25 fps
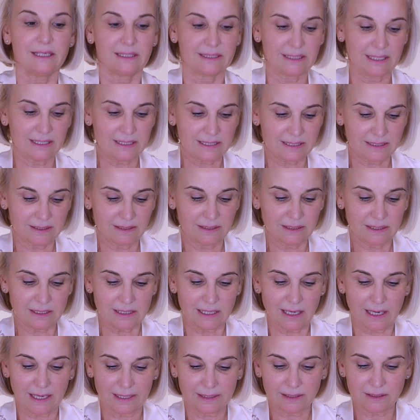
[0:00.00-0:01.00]
Das sind
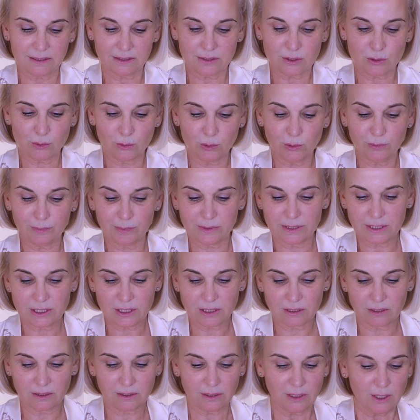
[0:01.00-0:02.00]

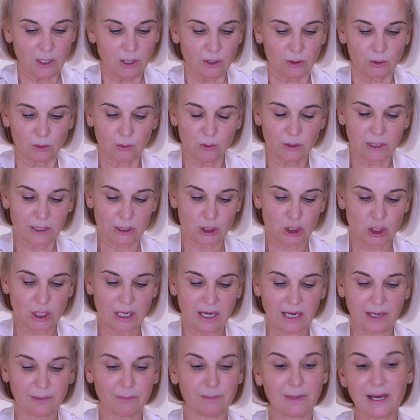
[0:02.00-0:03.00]
handelsübliche Gua
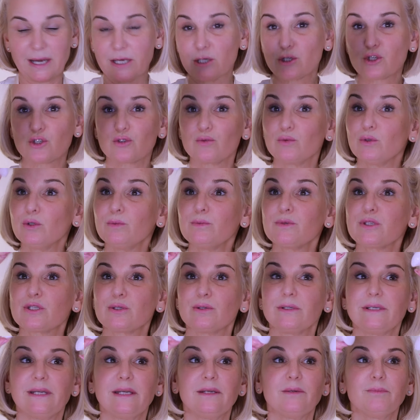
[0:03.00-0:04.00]
Sha Mushrooms,
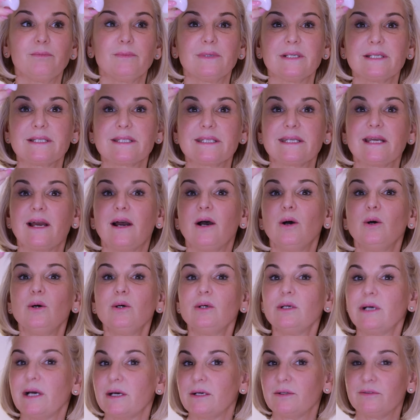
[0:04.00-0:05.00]
so nennt man sie
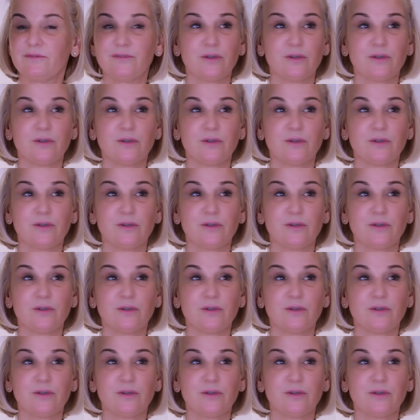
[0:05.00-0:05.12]
auch.